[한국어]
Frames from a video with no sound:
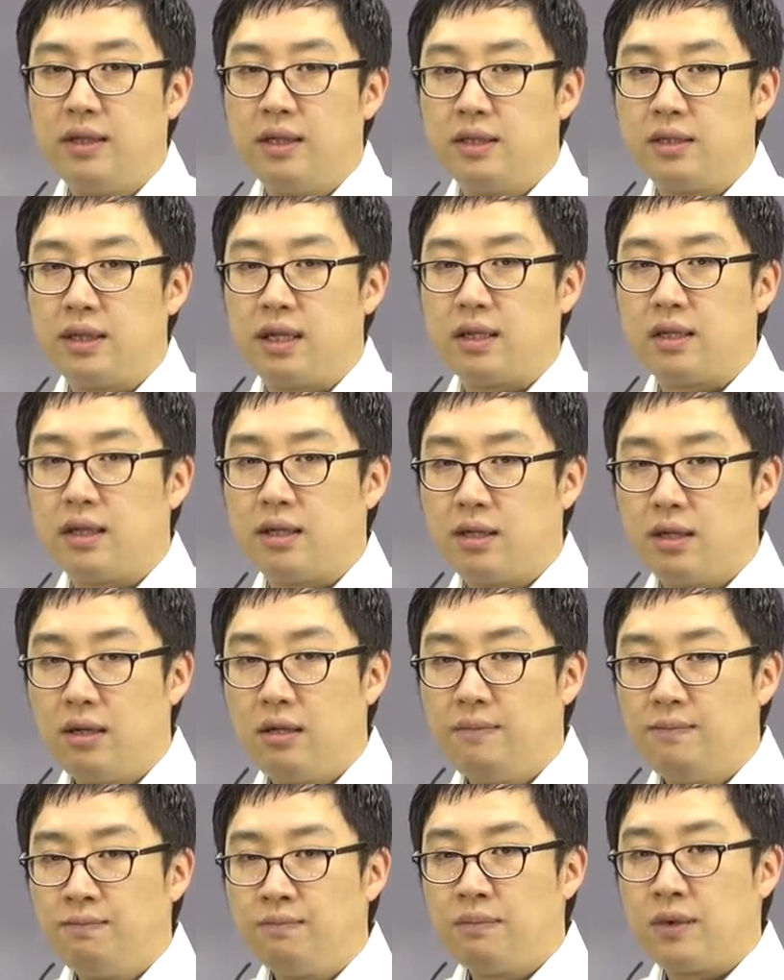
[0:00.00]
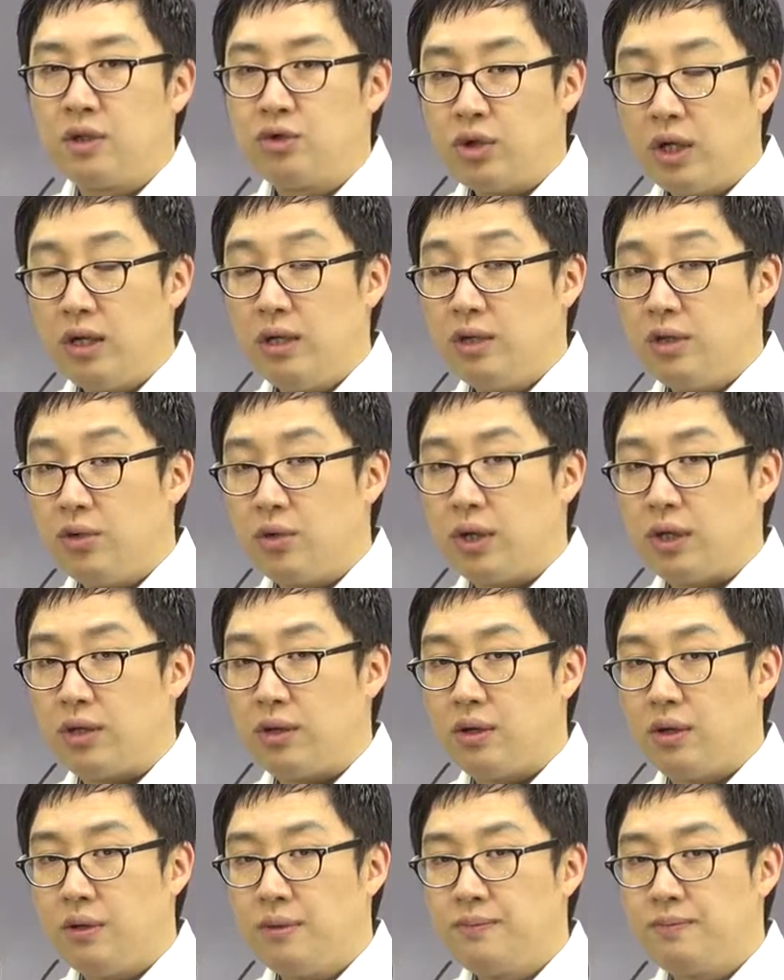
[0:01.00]
자, 그래서 쉘을
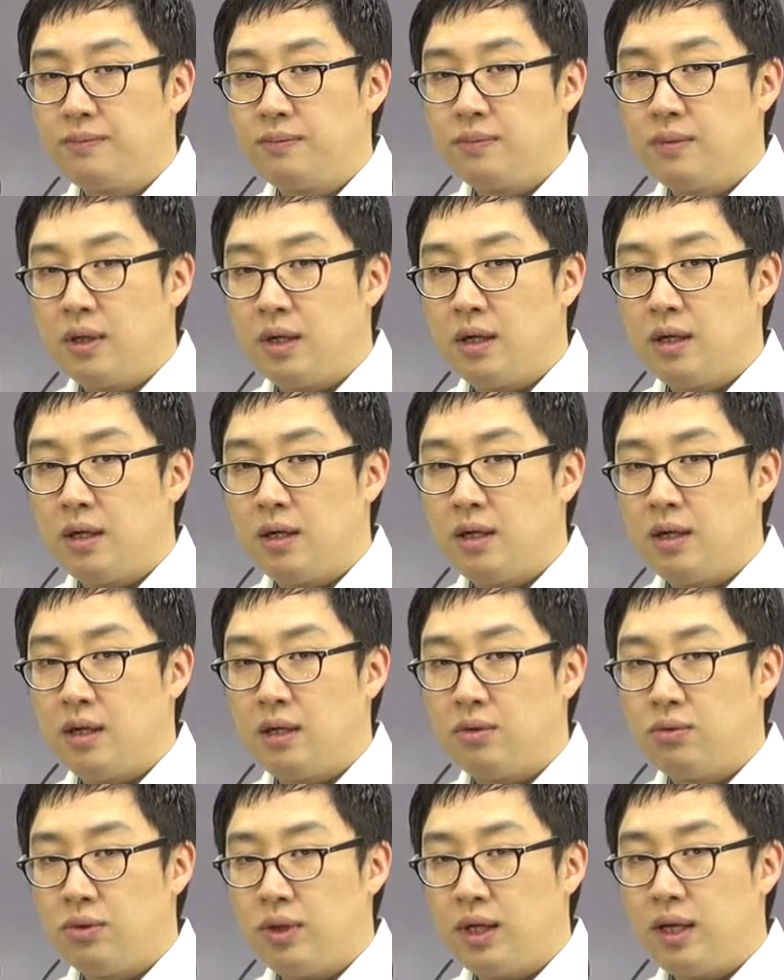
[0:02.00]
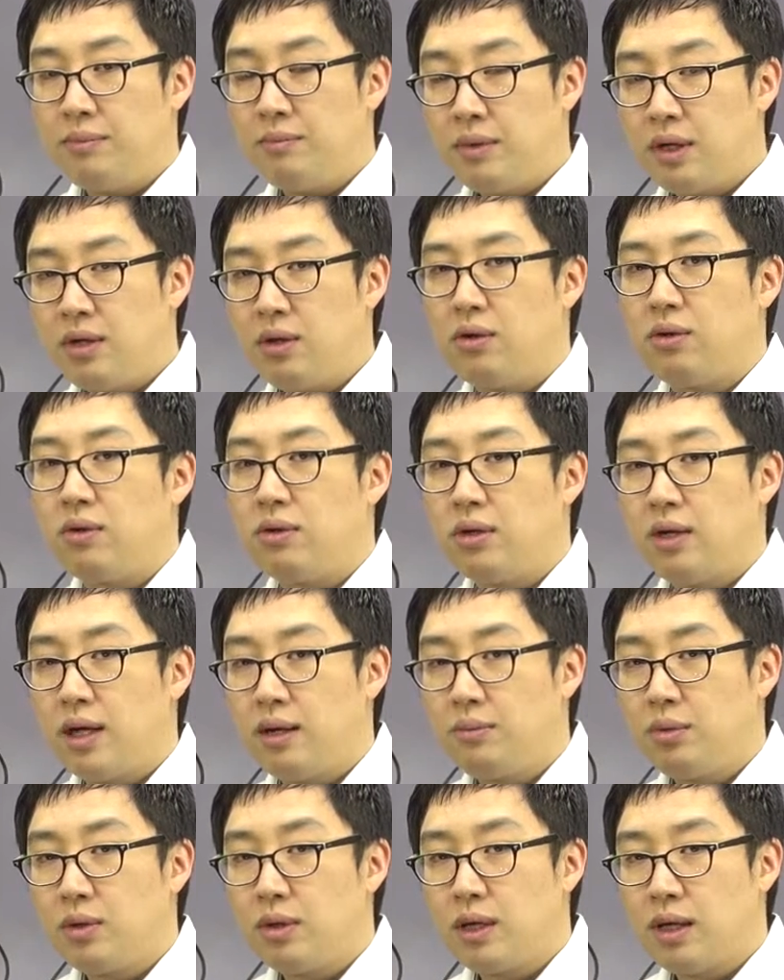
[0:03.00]
이용해서 어, 우리 함께 영어를
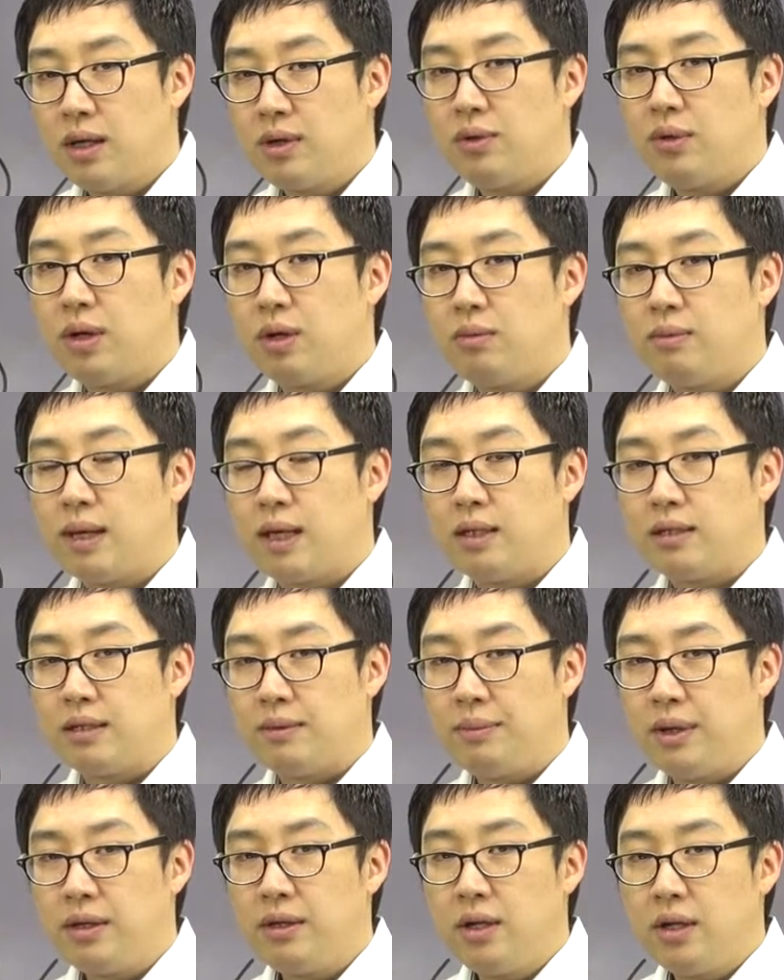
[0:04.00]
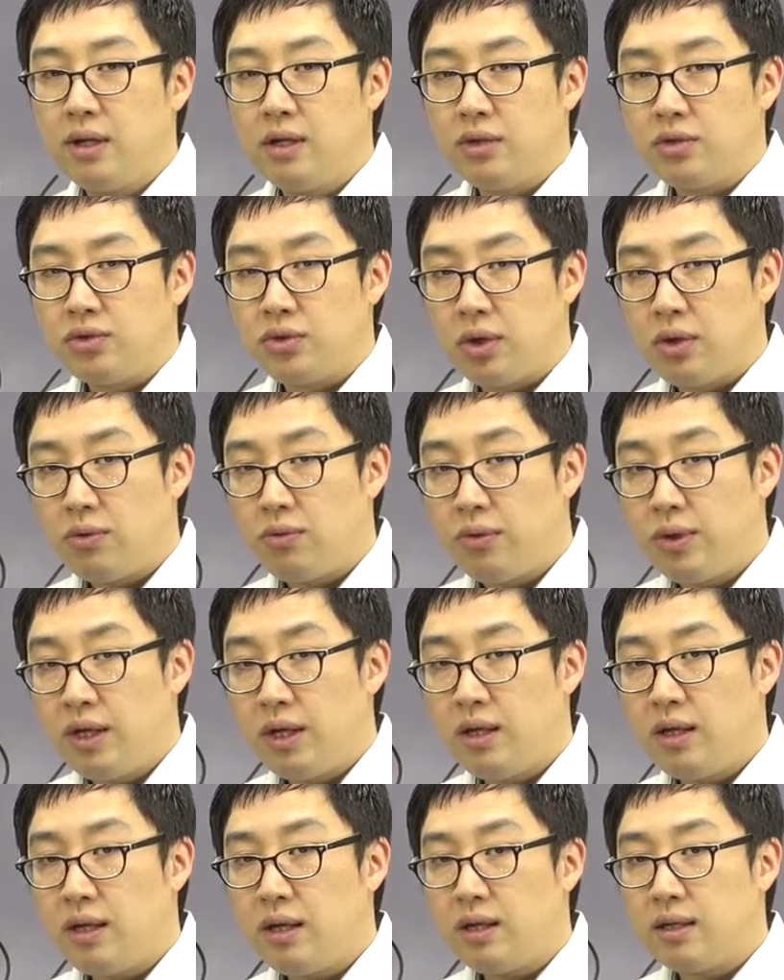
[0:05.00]
해볼까요? 라고 말하자면 Shall
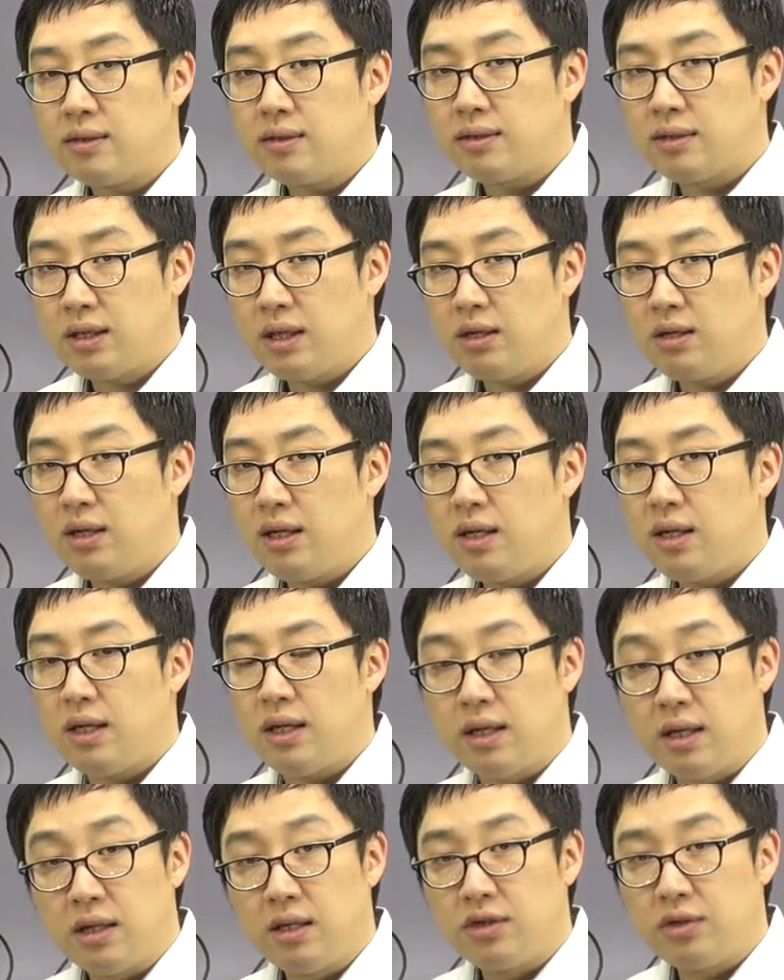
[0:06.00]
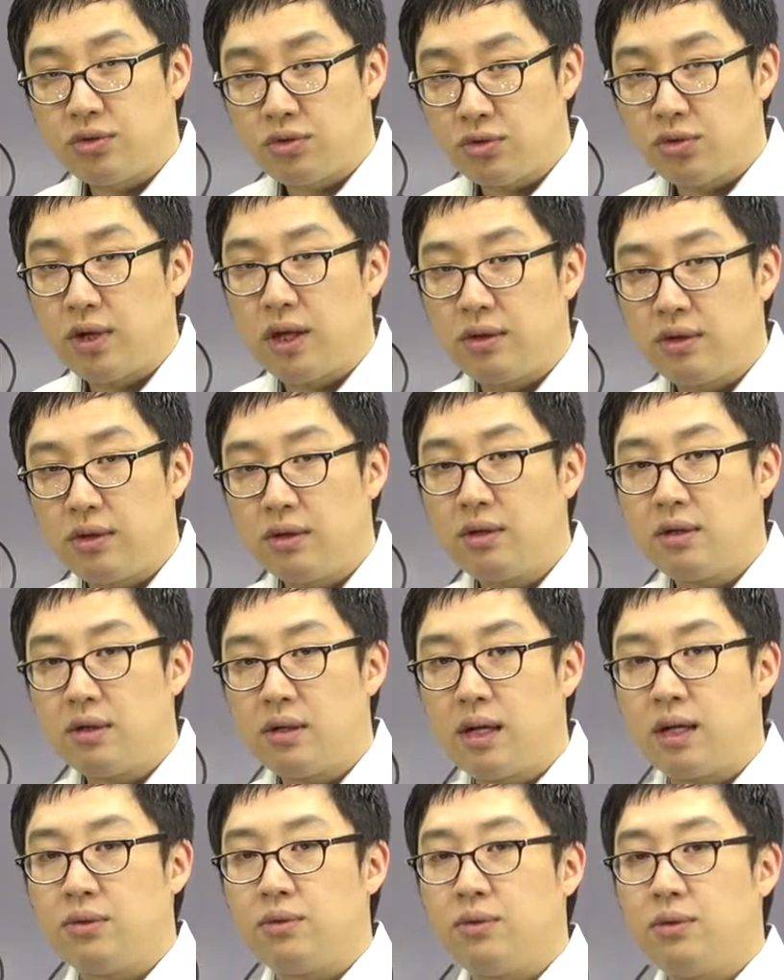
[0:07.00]
we study English together?
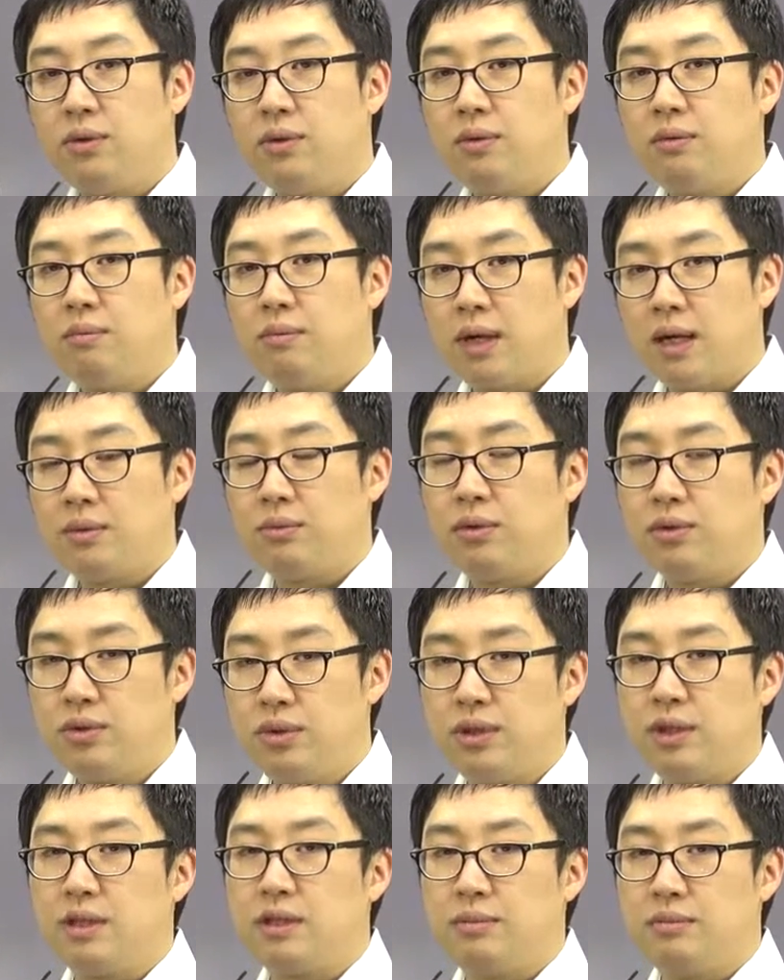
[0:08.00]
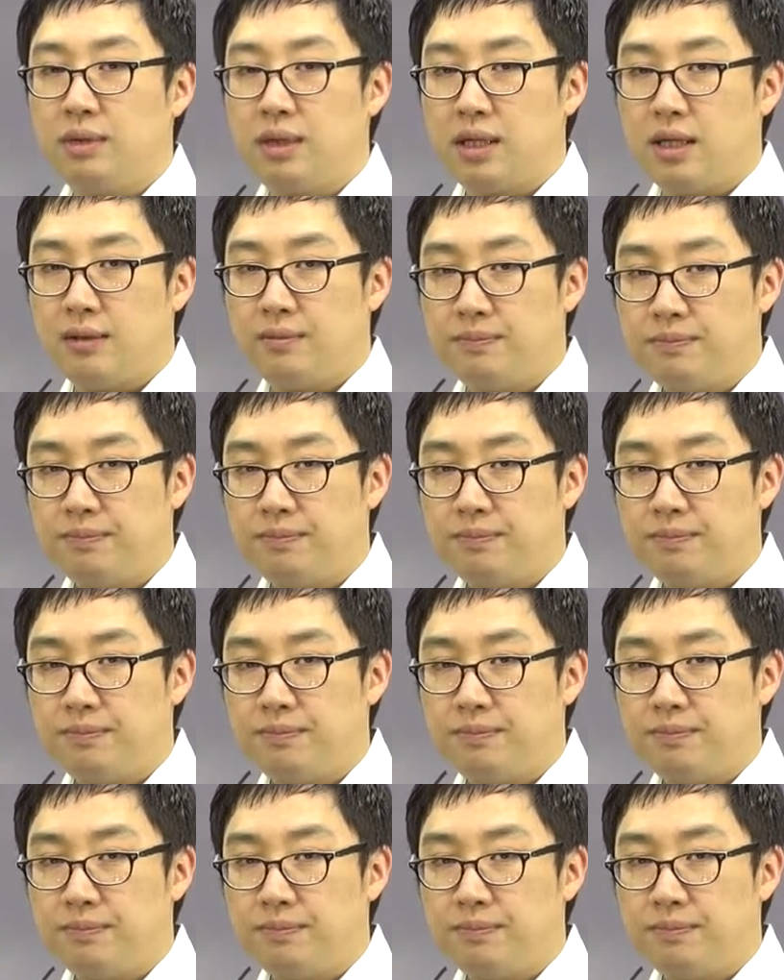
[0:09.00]
라고 말해볼 수 있겠습니다.